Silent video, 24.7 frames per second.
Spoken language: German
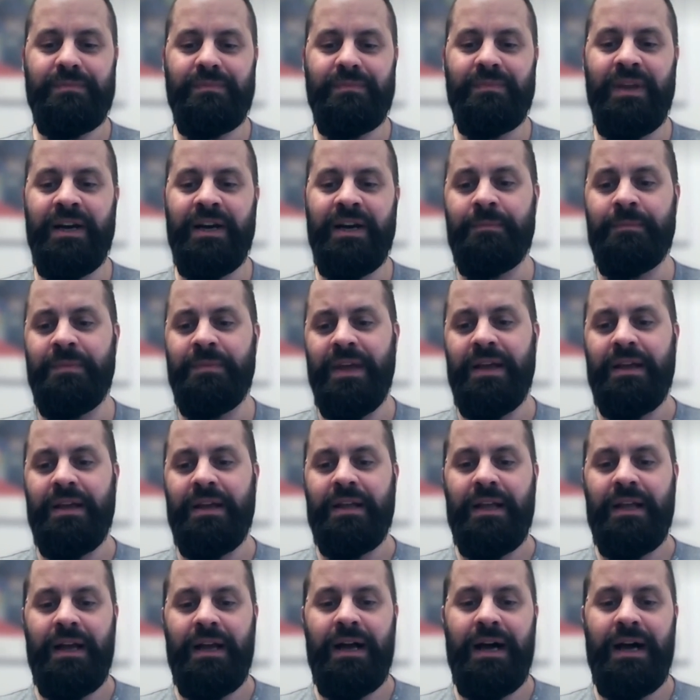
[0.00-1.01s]
Ja,
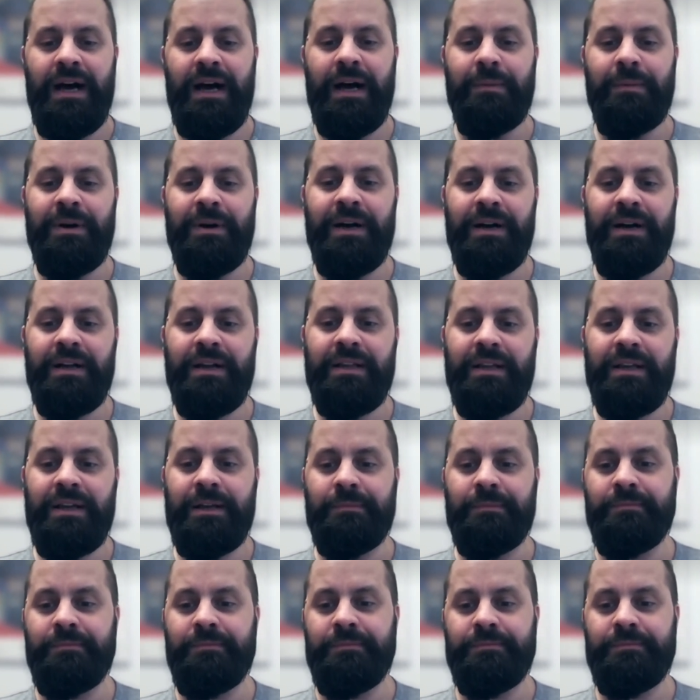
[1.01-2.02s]
aber
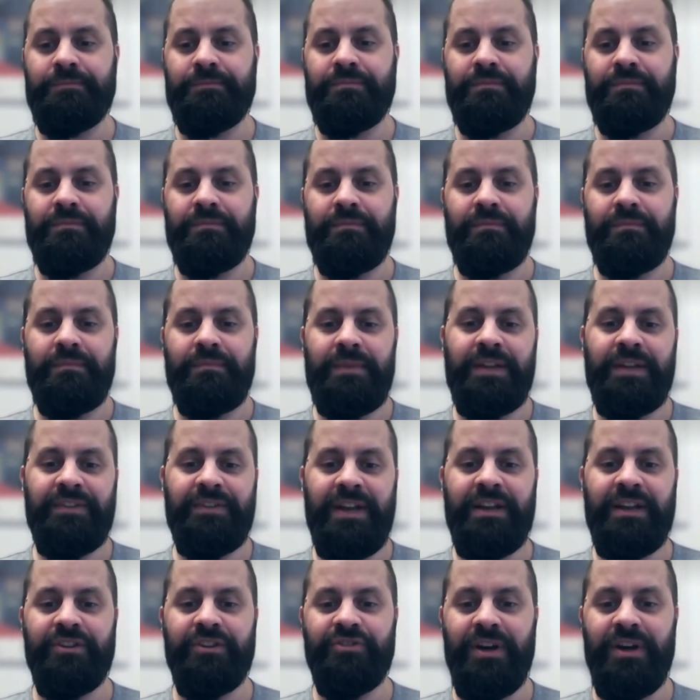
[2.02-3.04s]
ähm,
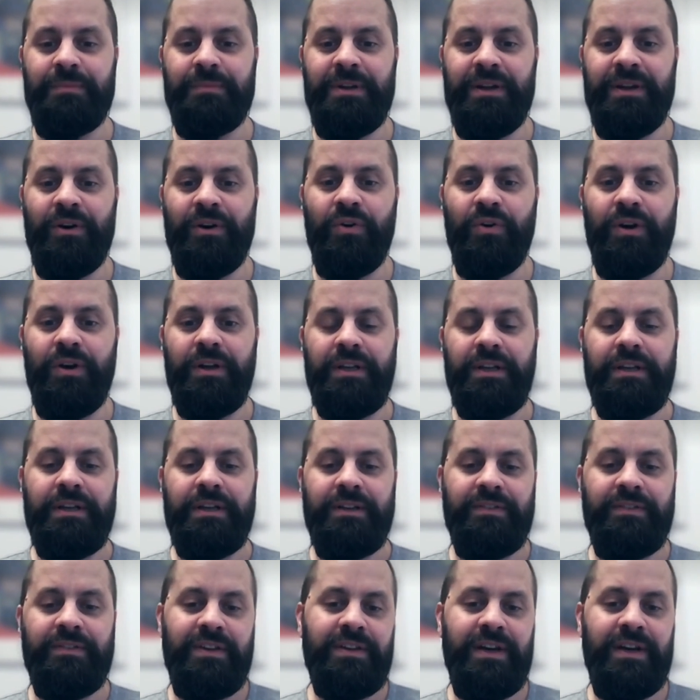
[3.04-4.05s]
letztendlich schreiben dann auch,
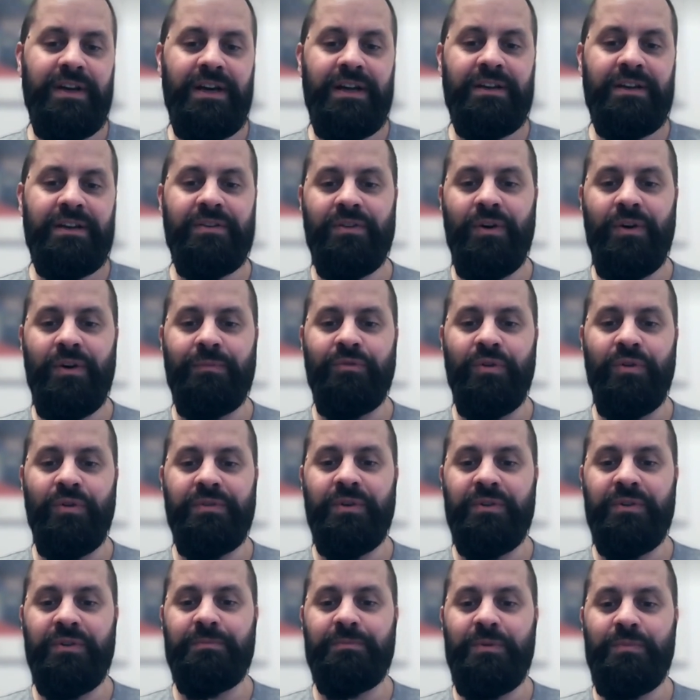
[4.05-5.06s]
Zitat, obwohl
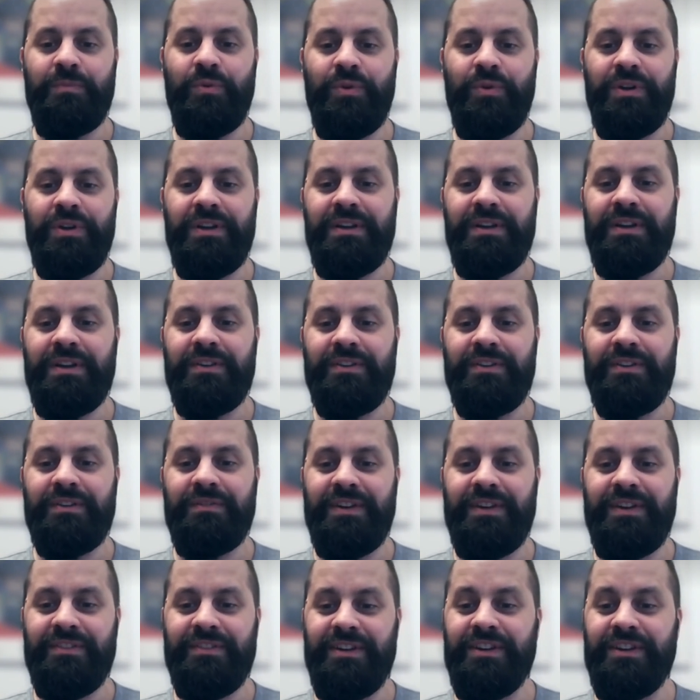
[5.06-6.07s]
wir uns bemühen, diese
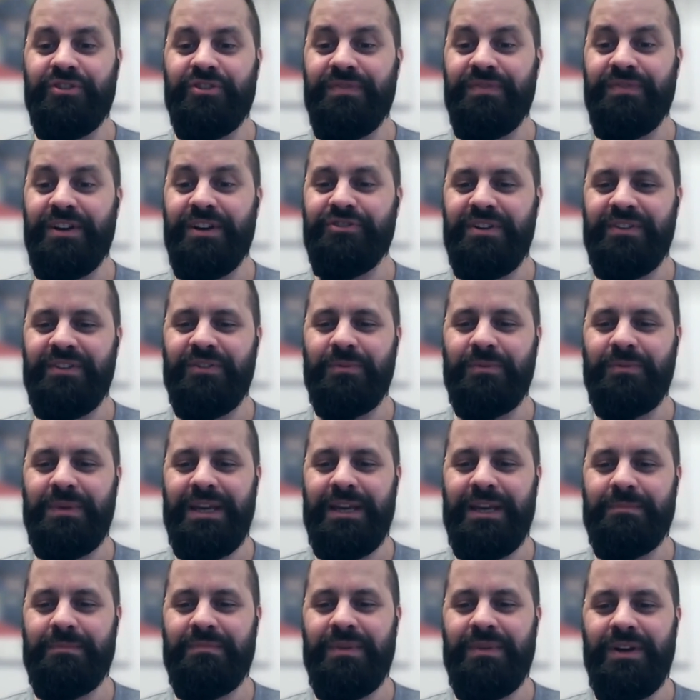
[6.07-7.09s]
wesentliche Schwachstelle zu
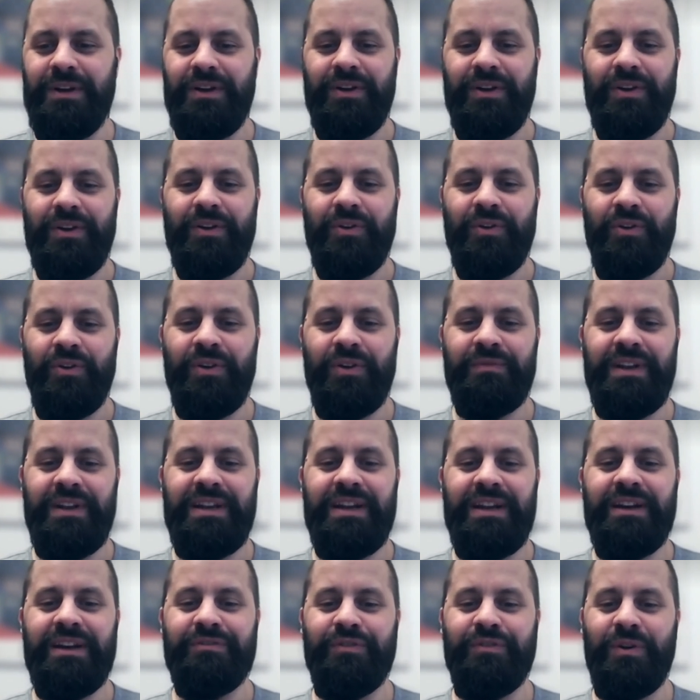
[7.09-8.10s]
beheben, können wir
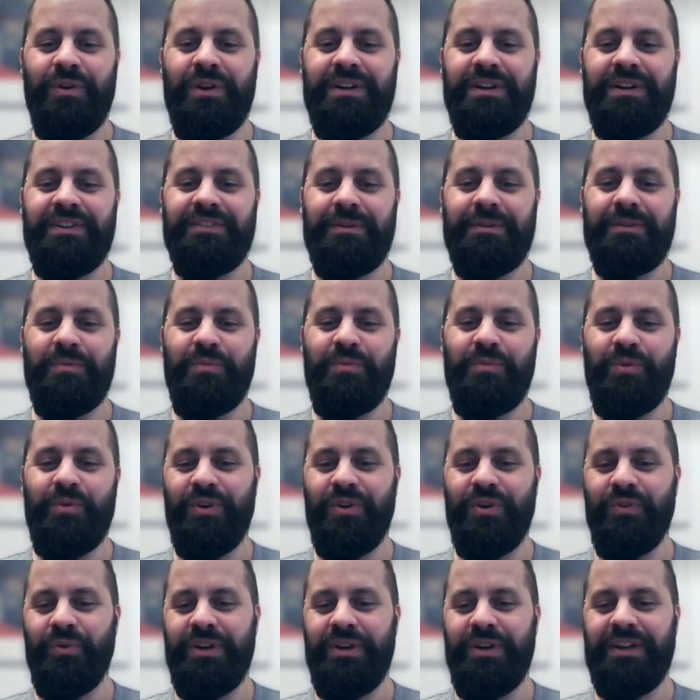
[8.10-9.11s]
den Erfolg dieser
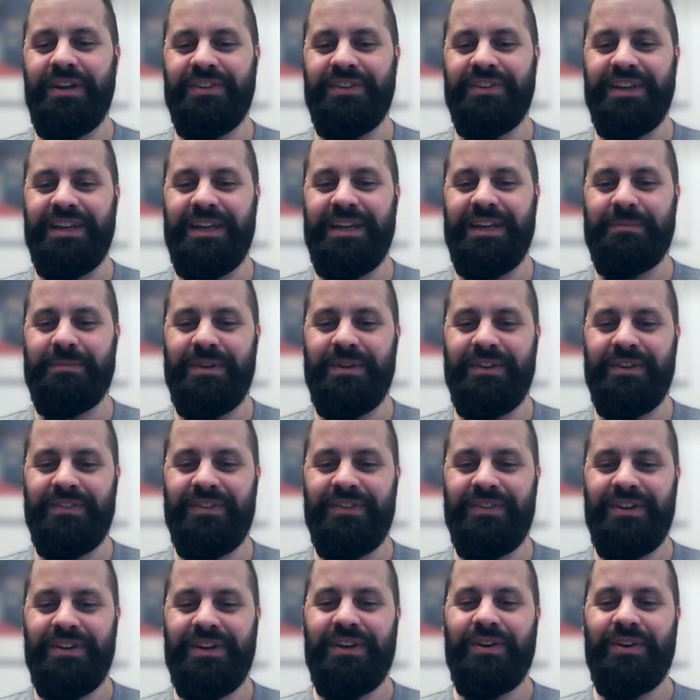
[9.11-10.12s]
Bemühungen oder das
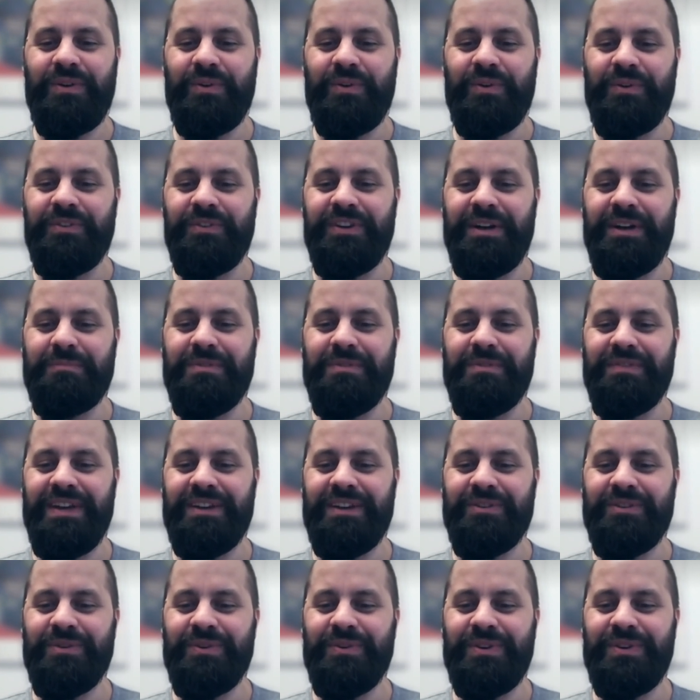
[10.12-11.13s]
Ergebnis unserer
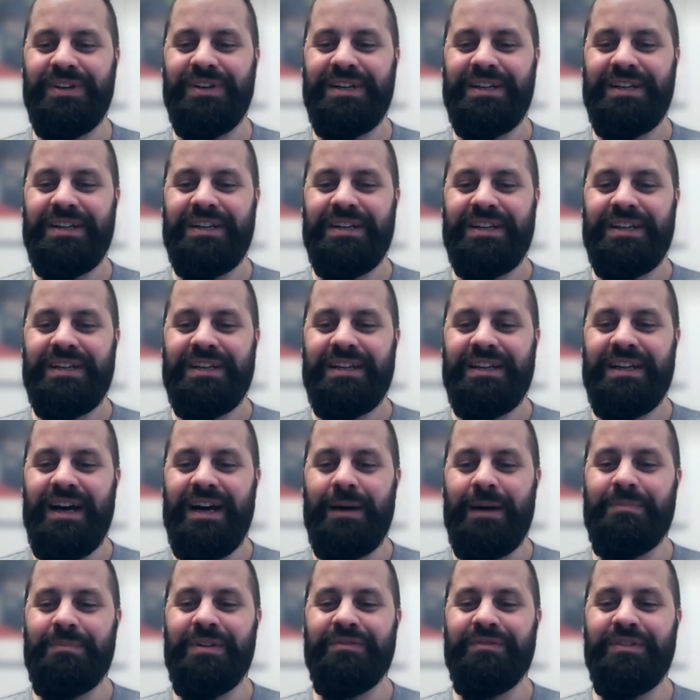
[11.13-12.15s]
Bewertung
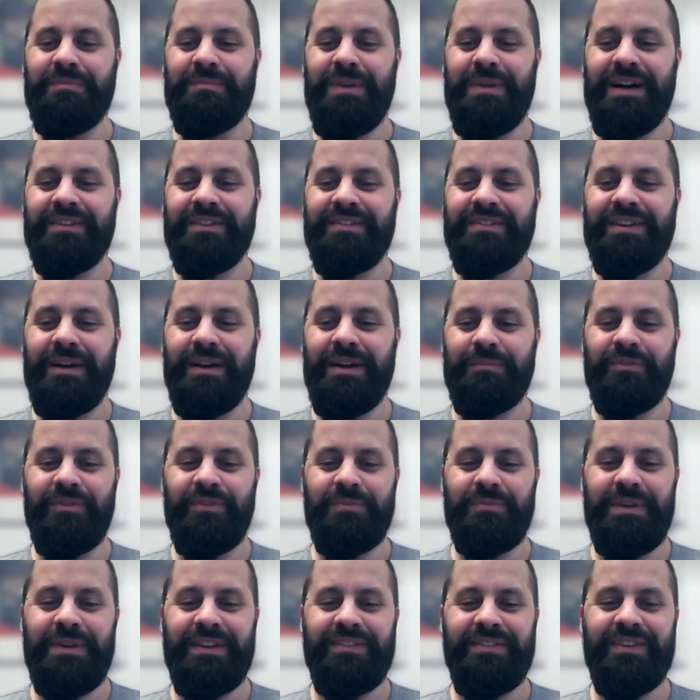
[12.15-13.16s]
der Abhilfemaßnahmen
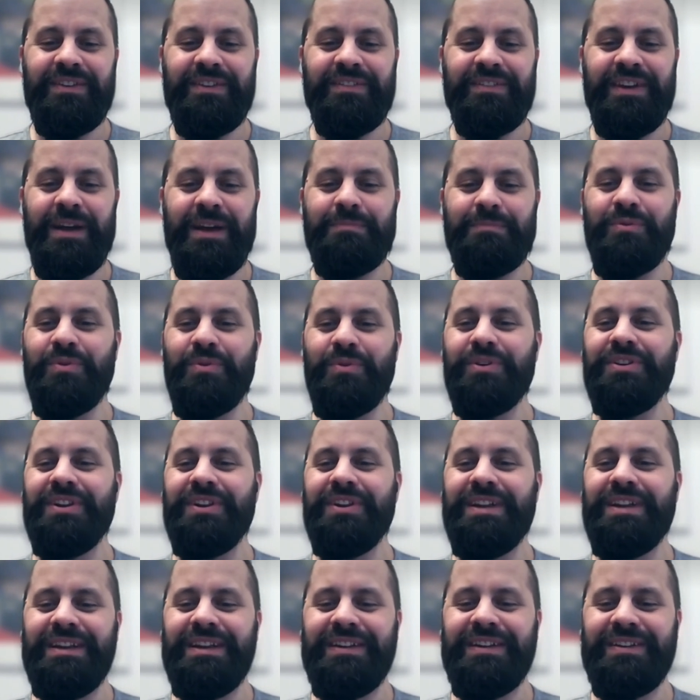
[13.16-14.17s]
zum jetzigen Zeitpunkt
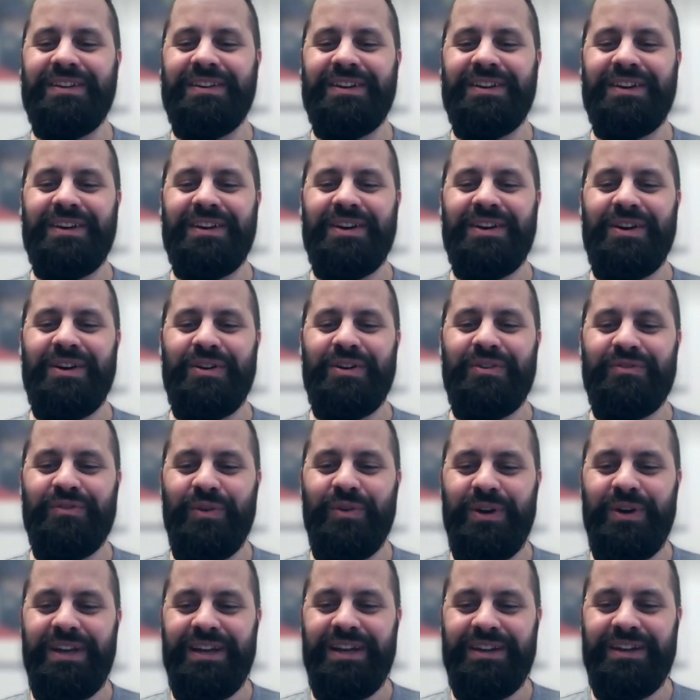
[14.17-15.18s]
nicht
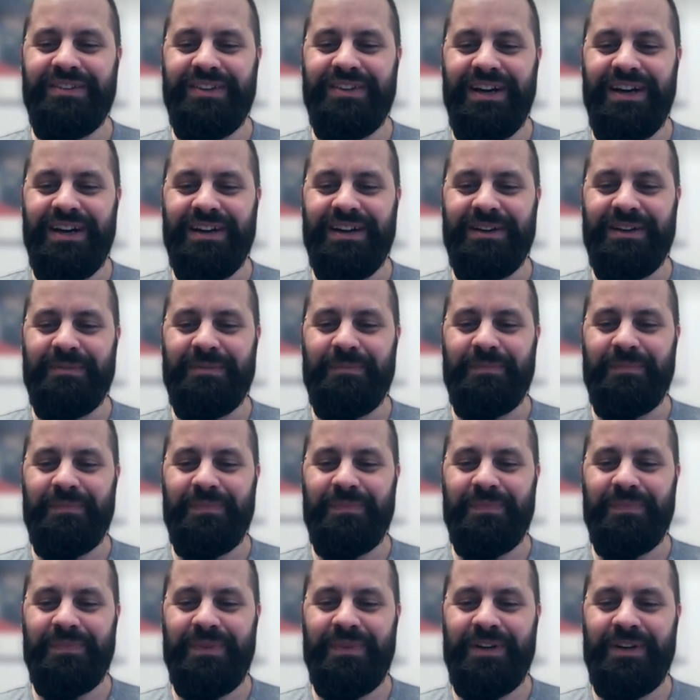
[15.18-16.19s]
vorhersagen.
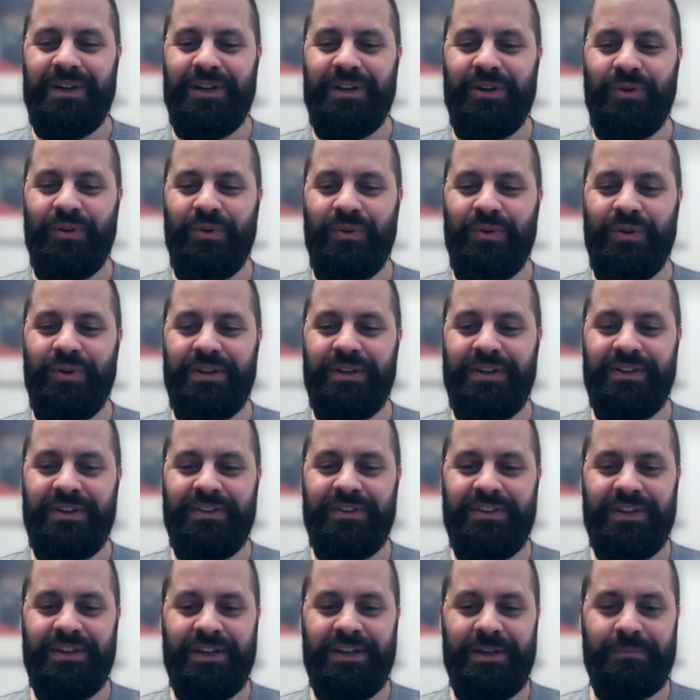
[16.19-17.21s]
Ja,
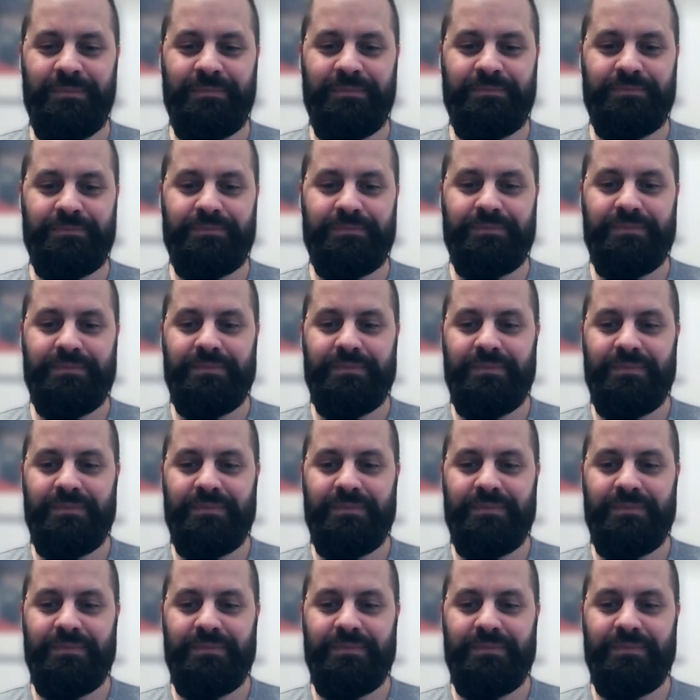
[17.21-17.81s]
und ähm,